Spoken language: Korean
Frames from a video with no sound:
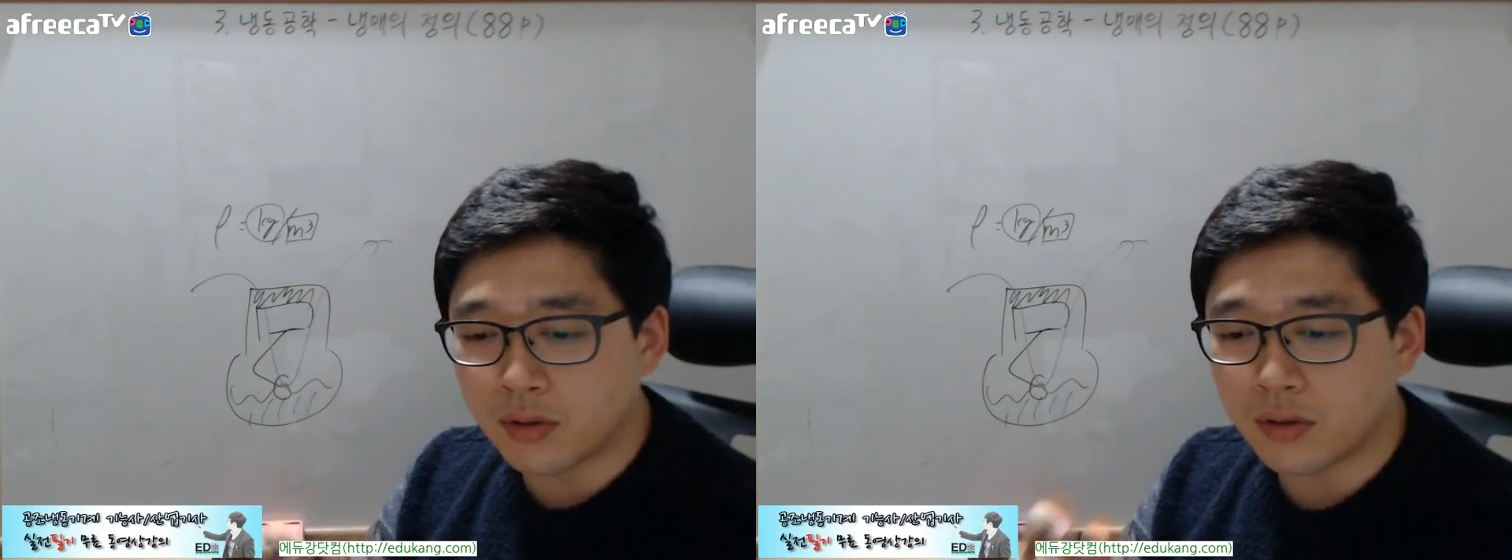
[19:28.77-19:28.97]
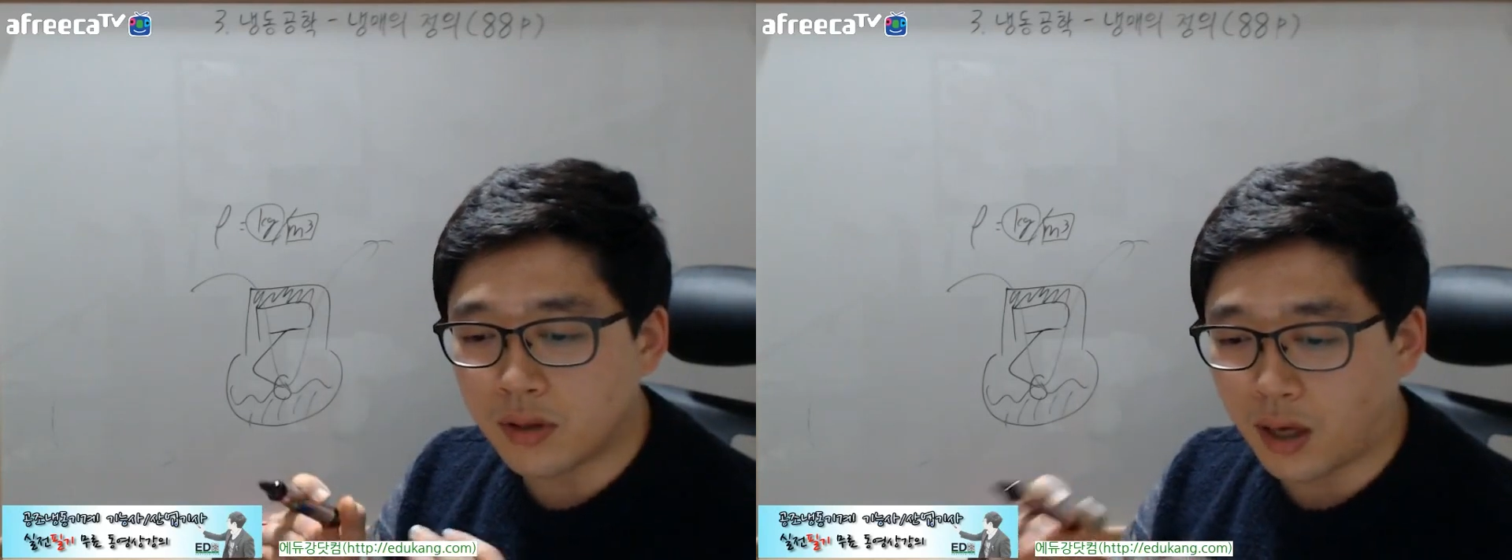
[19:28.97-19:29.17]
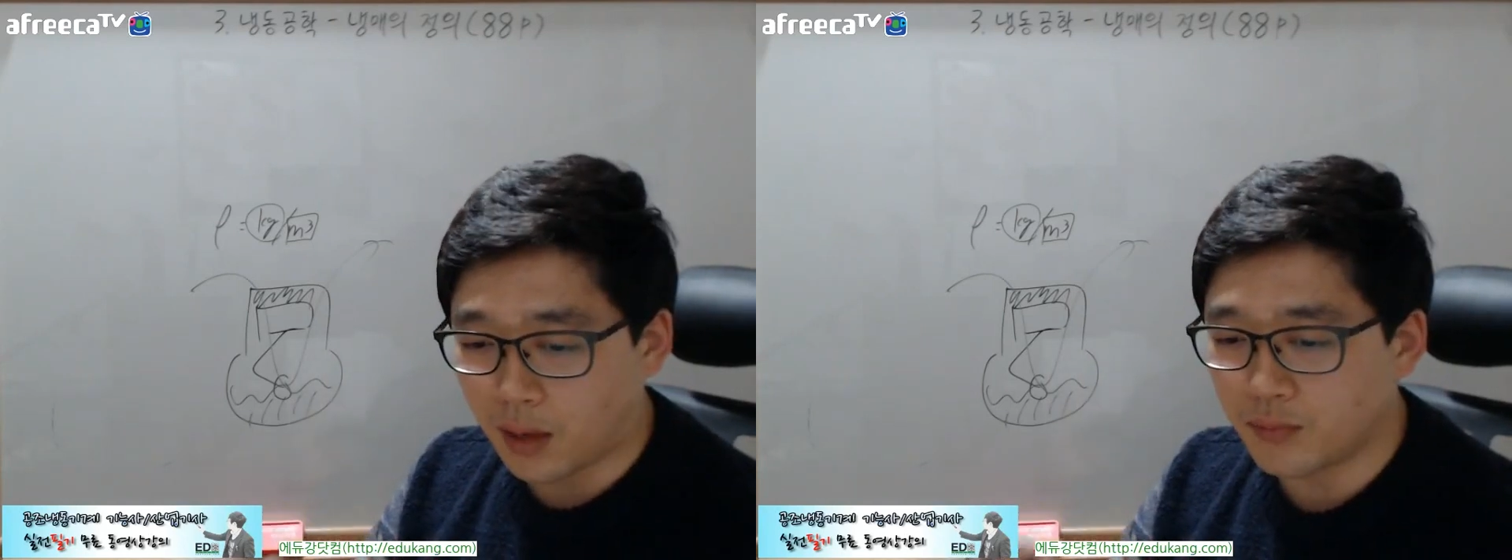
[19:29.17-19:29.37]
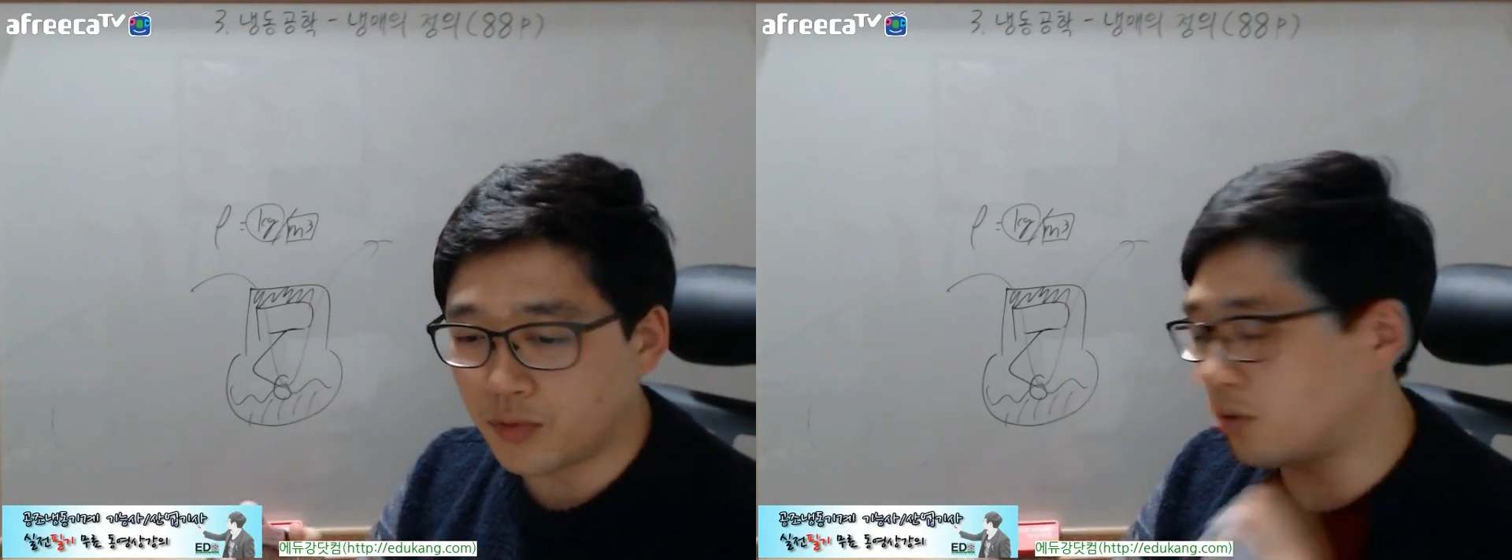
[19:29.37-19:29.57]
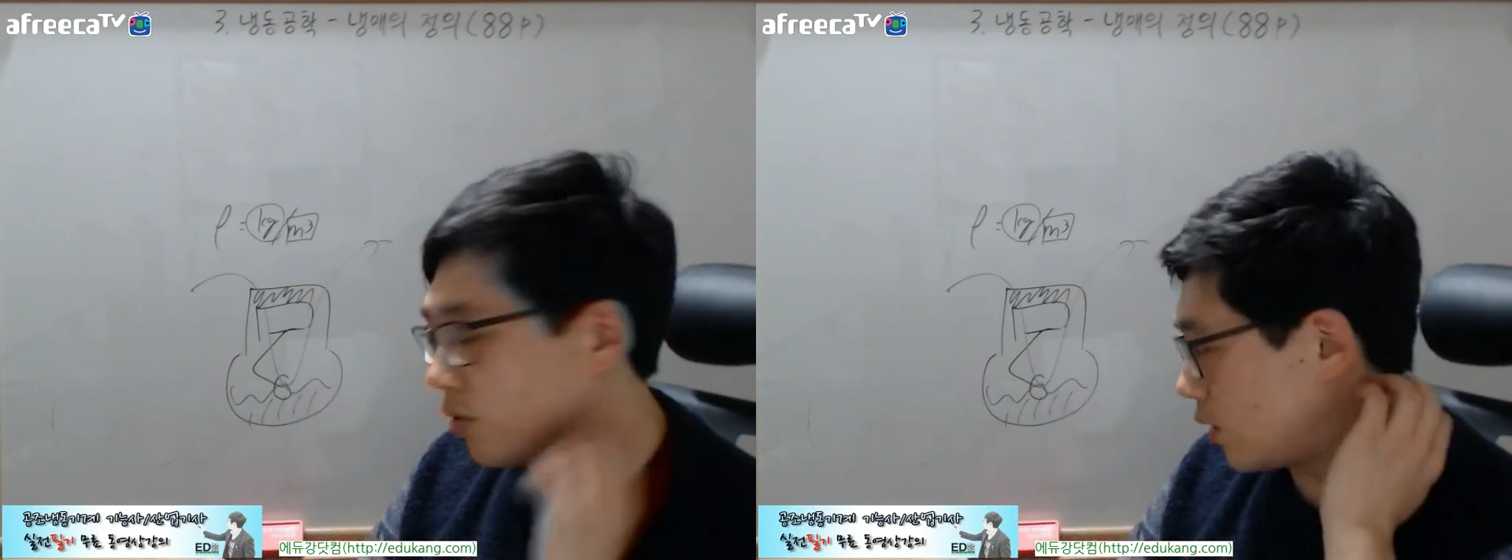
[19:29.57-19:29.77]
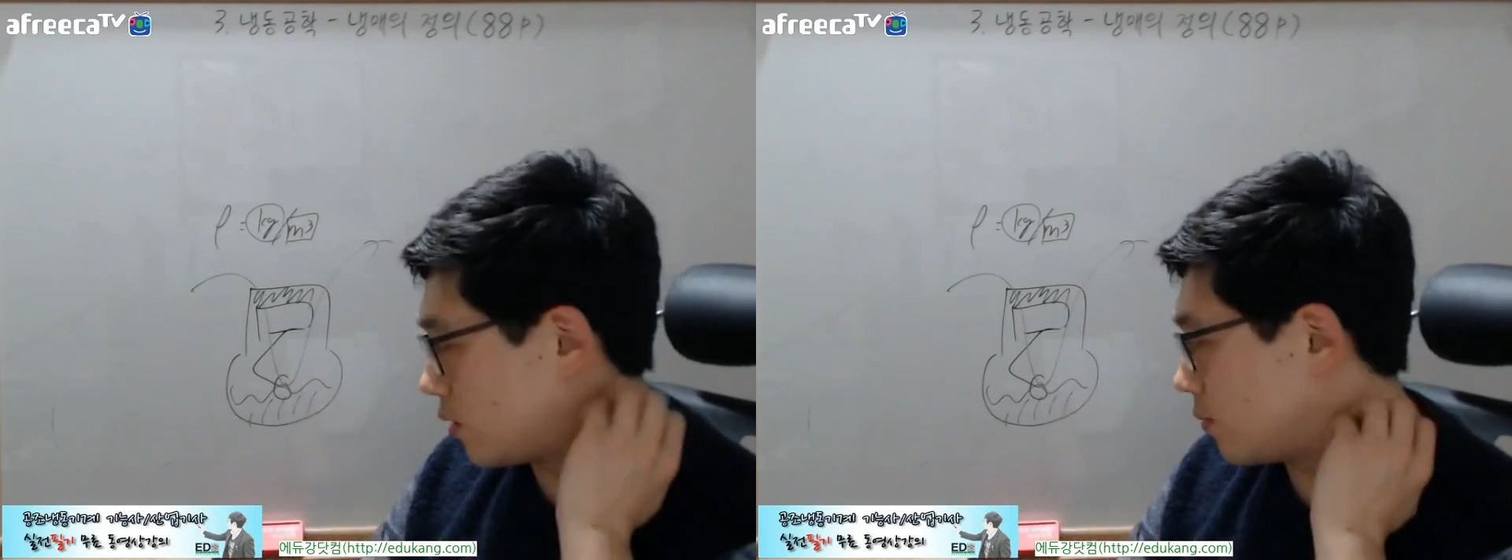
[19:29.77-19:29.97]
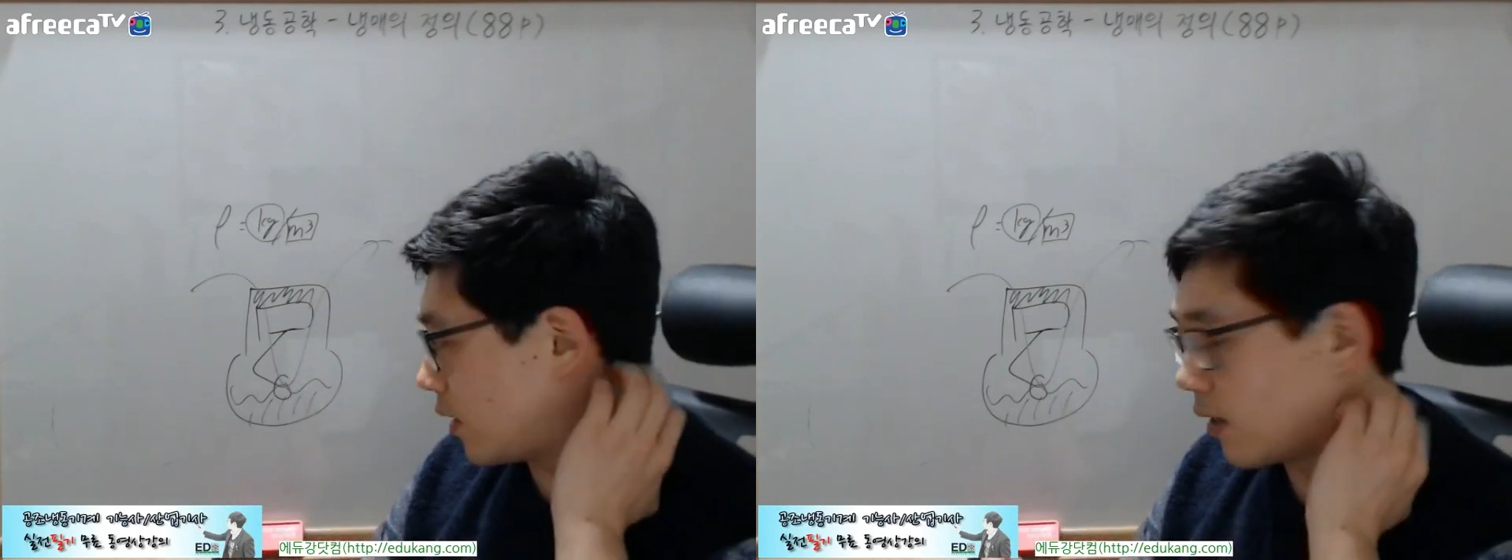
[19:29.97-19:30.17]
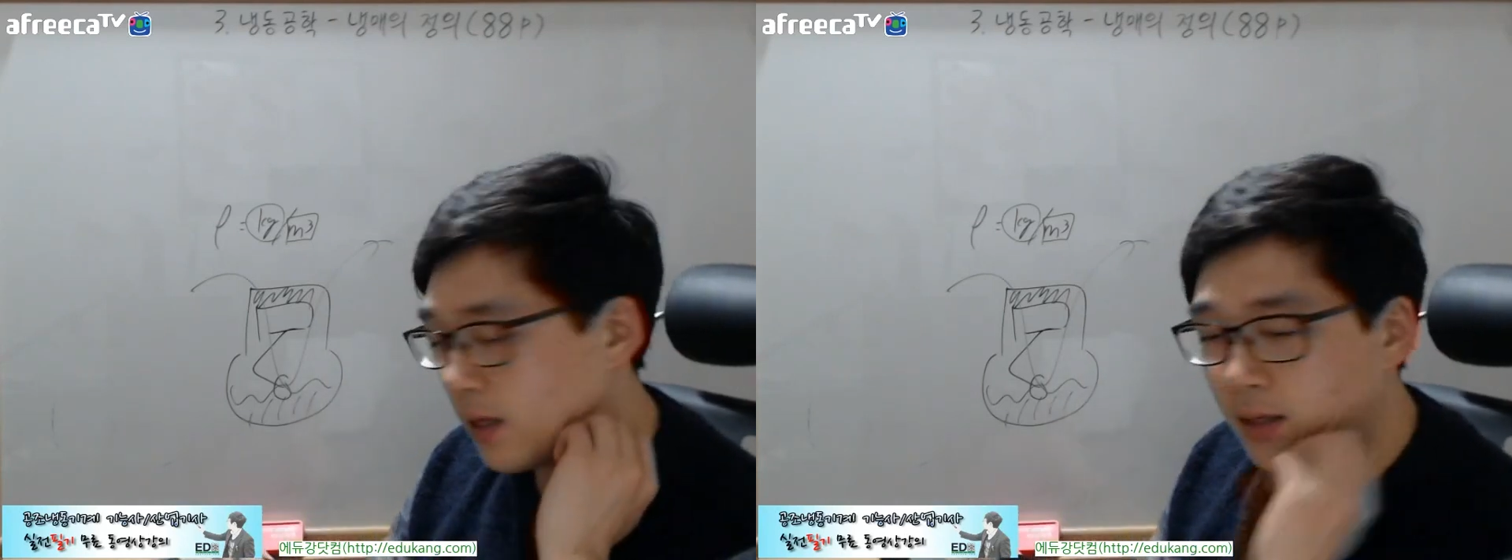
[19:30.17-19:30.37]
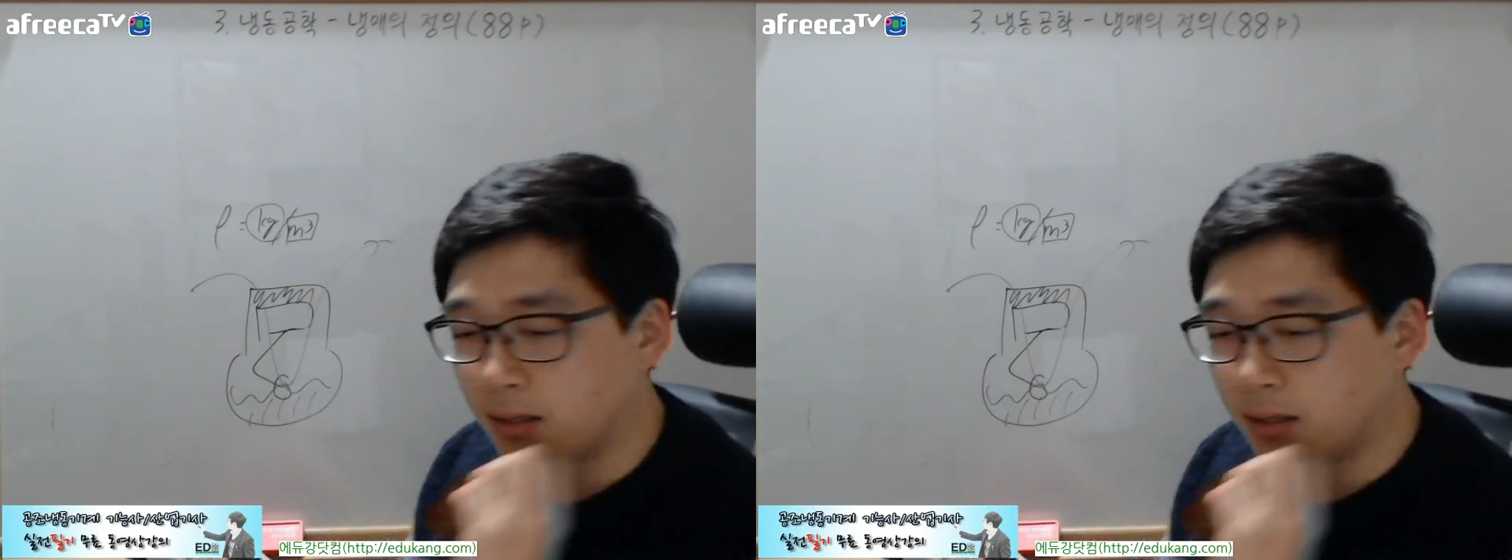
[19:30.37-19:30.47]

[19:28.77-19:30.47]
능력 감소 돼 있습니다.